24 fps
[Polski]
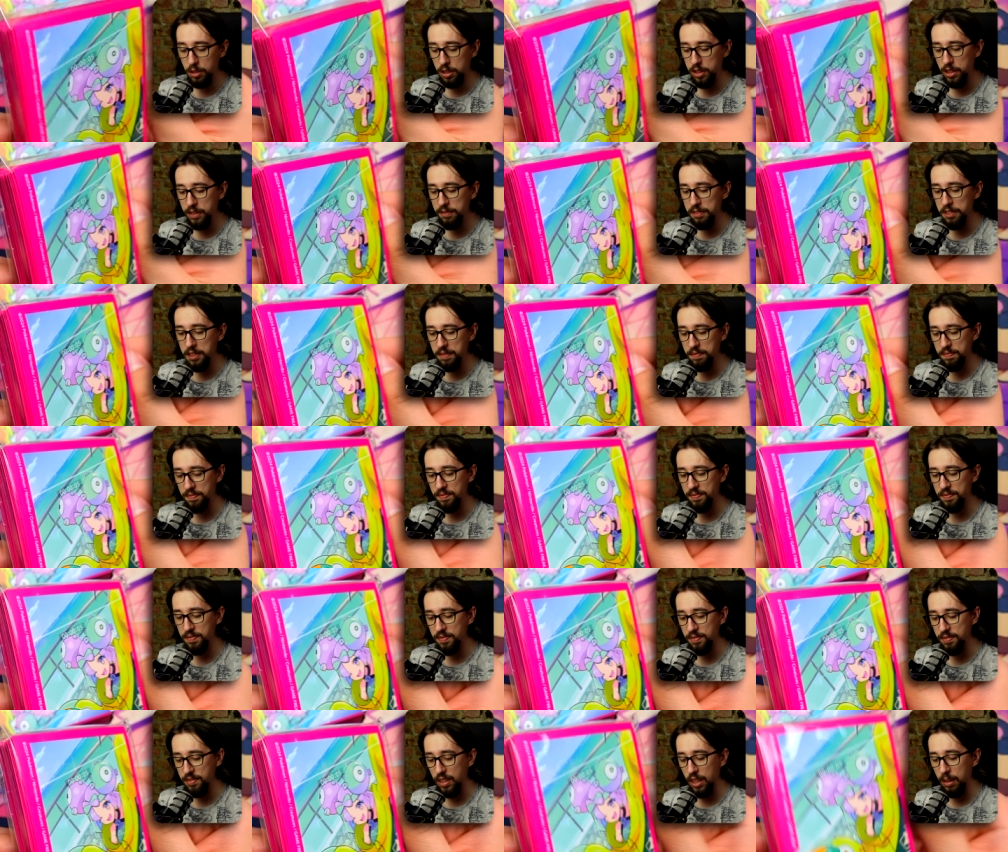sliwy,
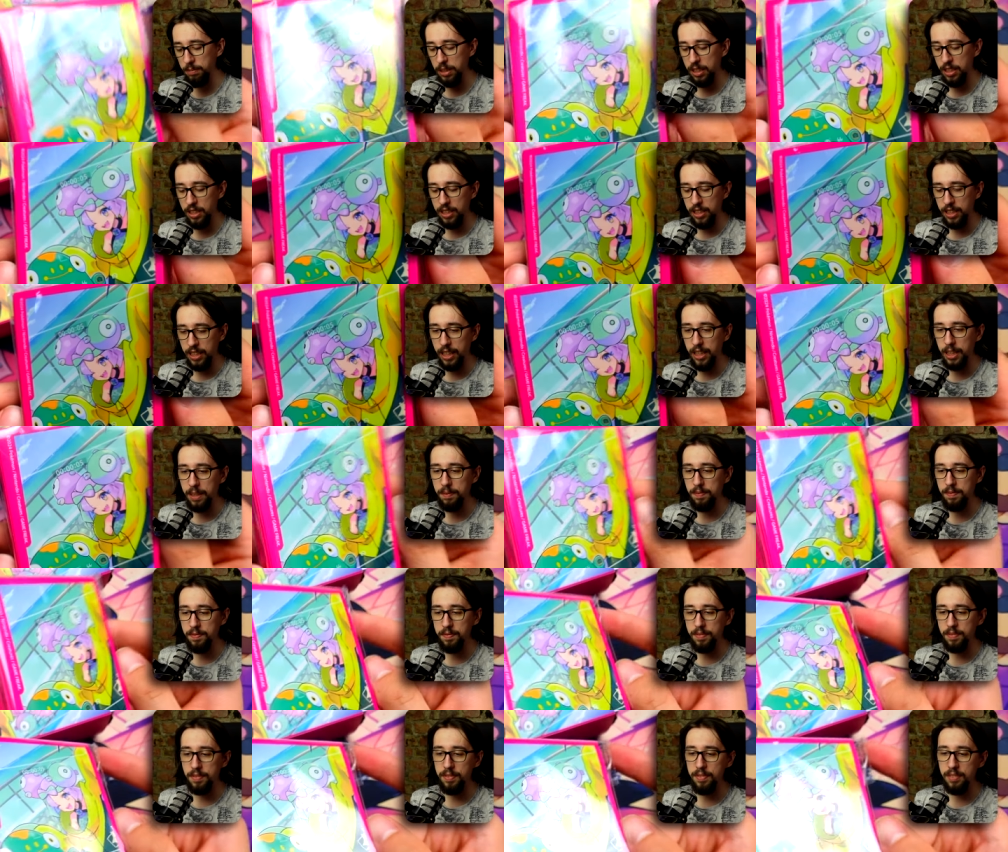dla mnie takie
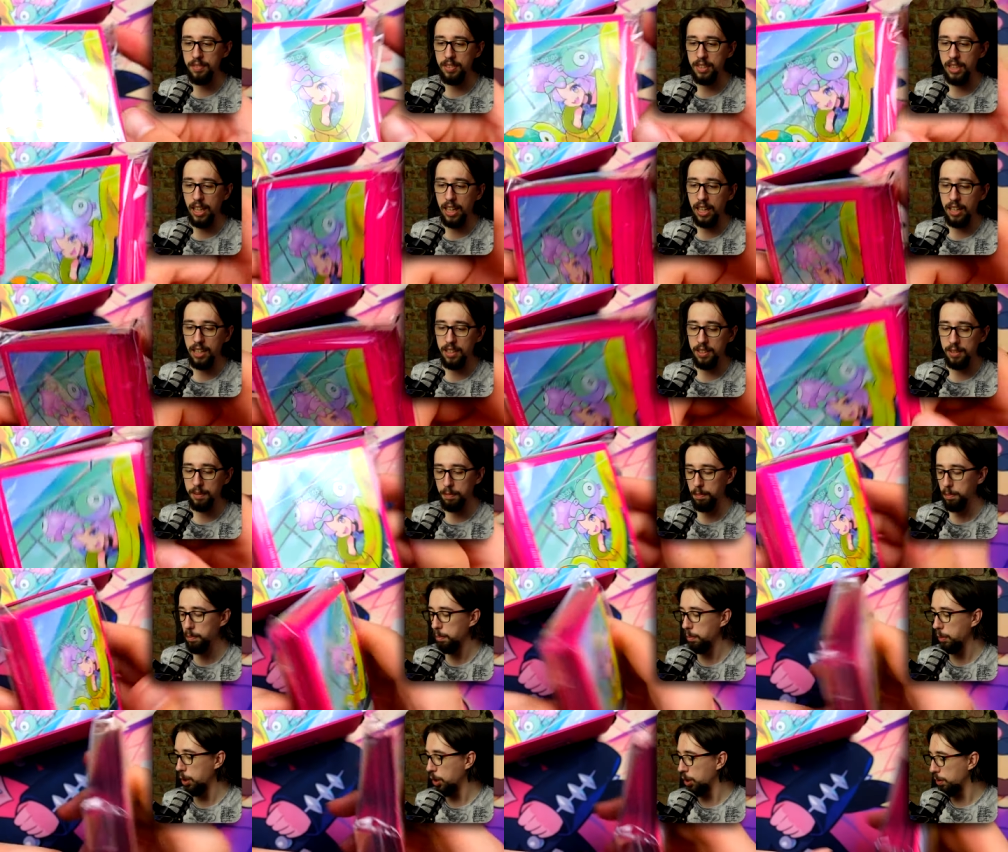nach,
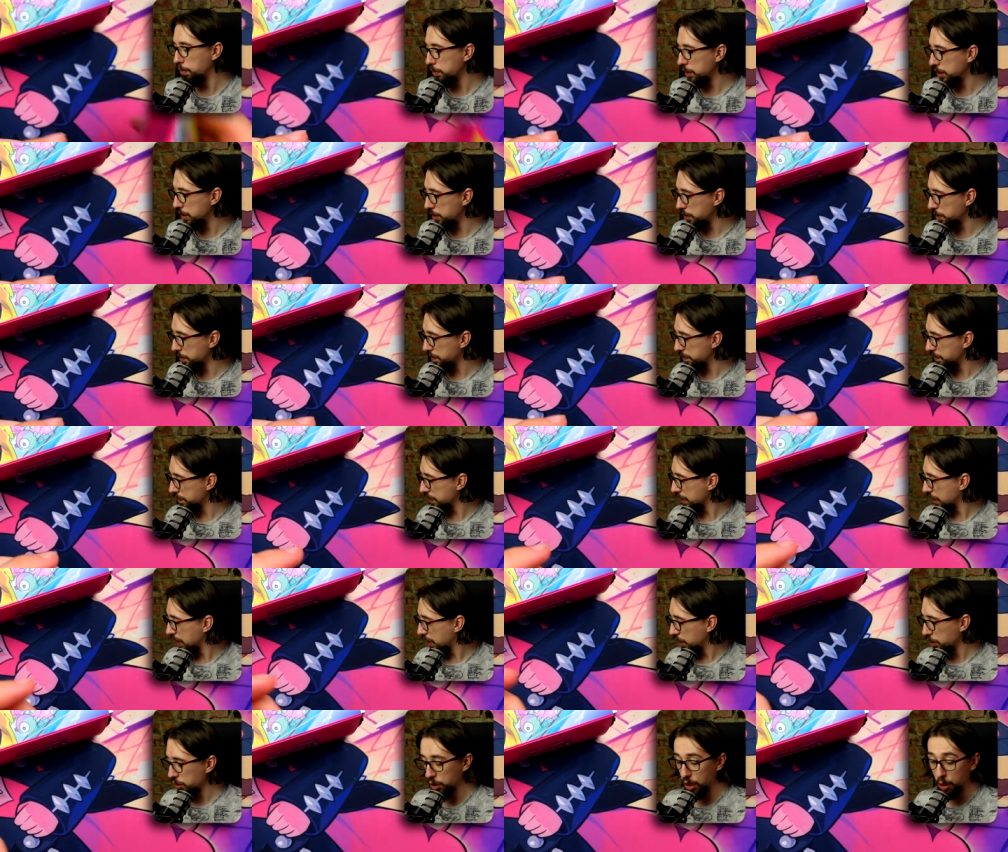mogą być.
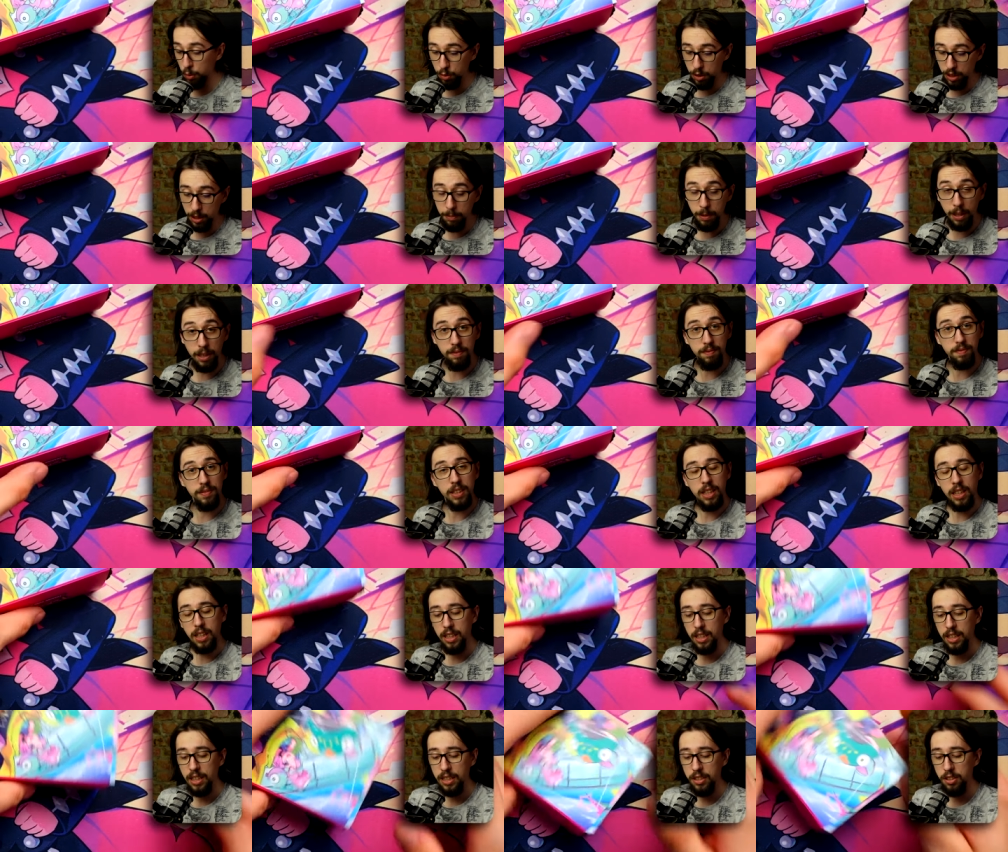Szału nie ma.
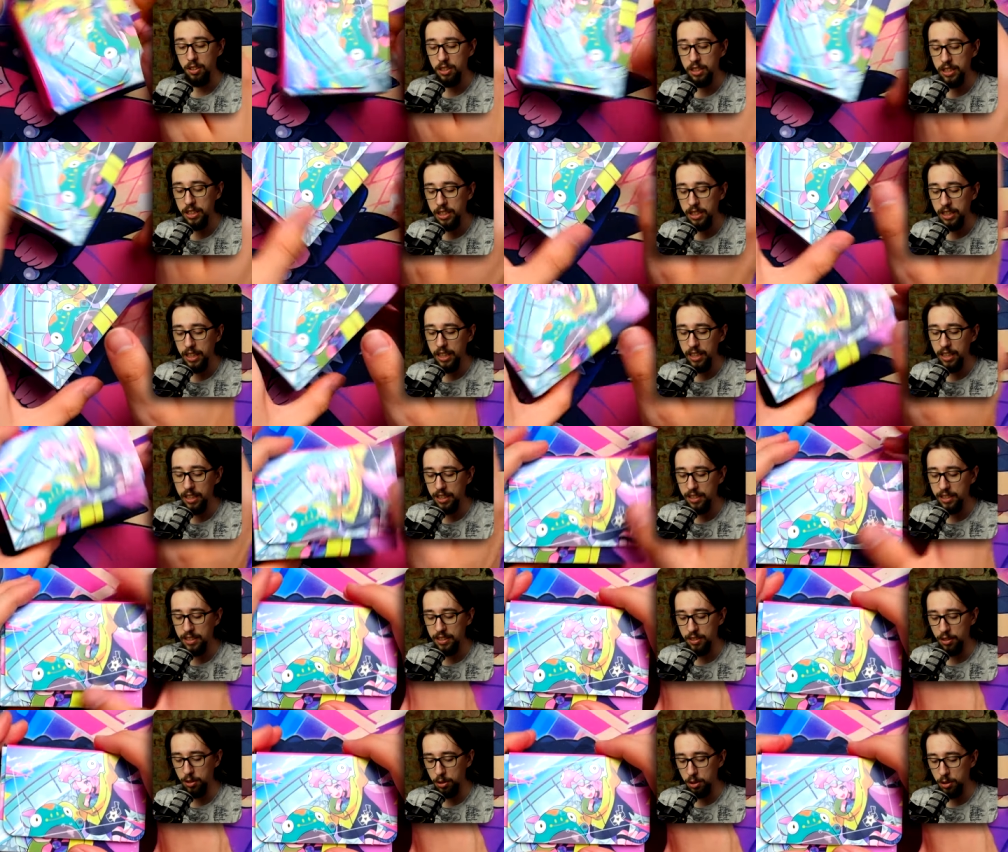No i
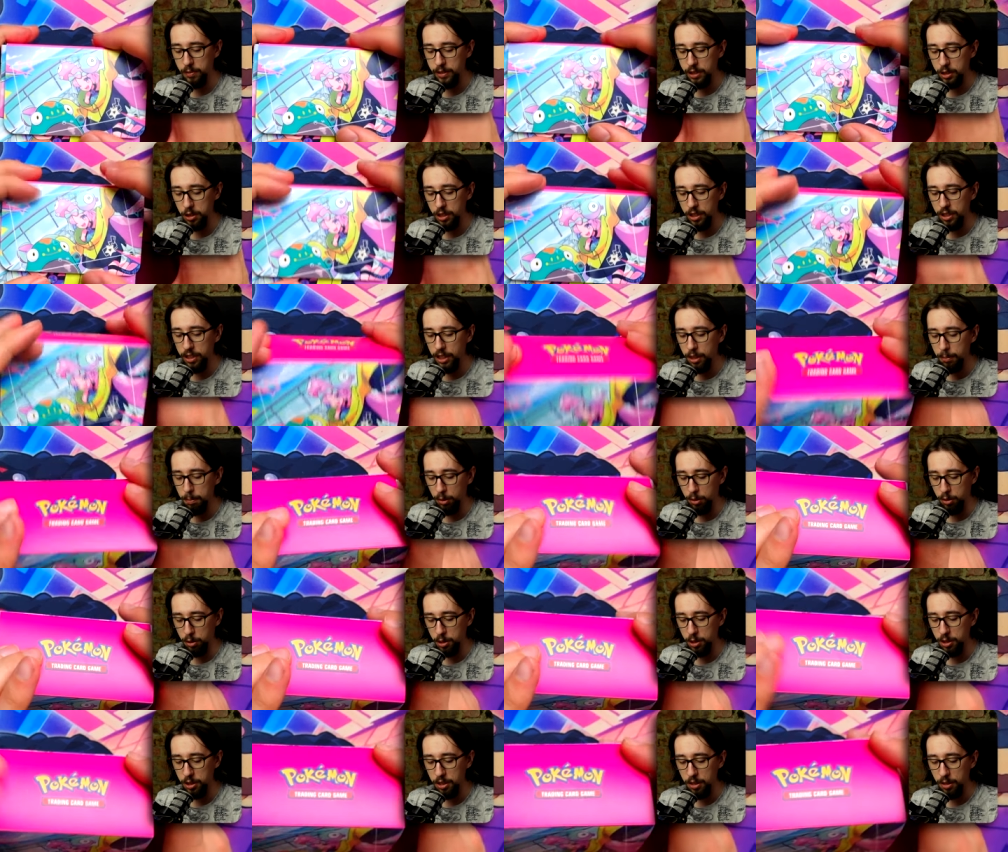jest oczywiście
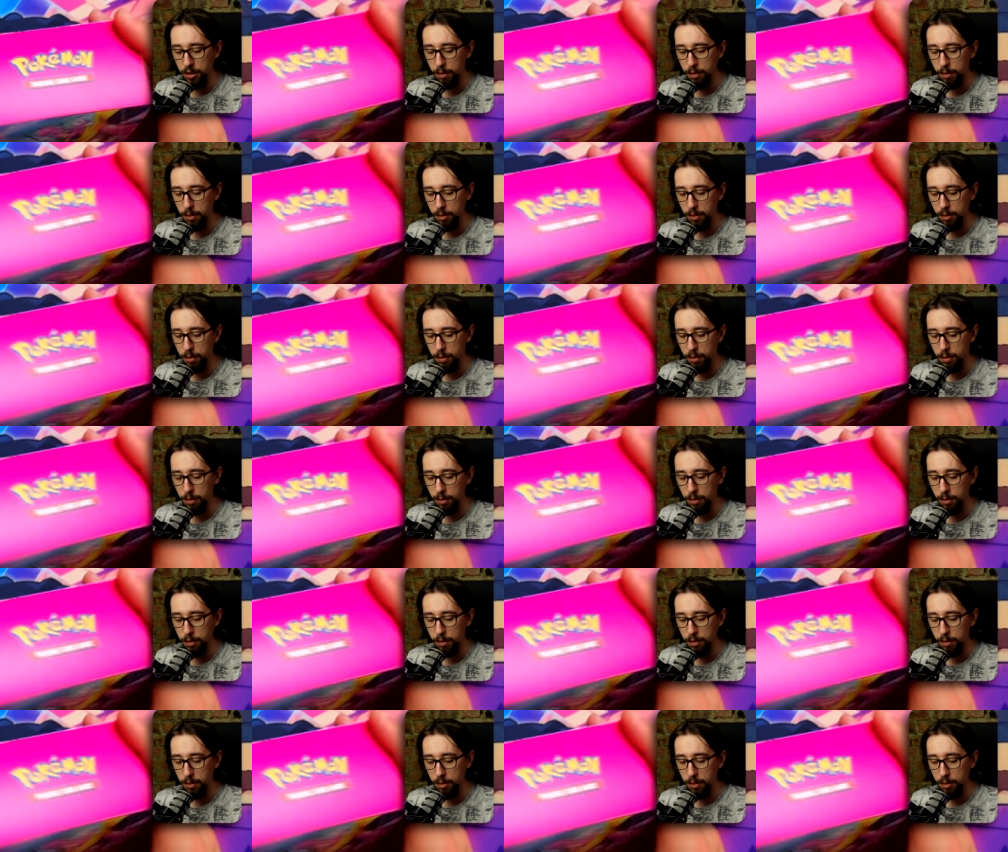deckboxik.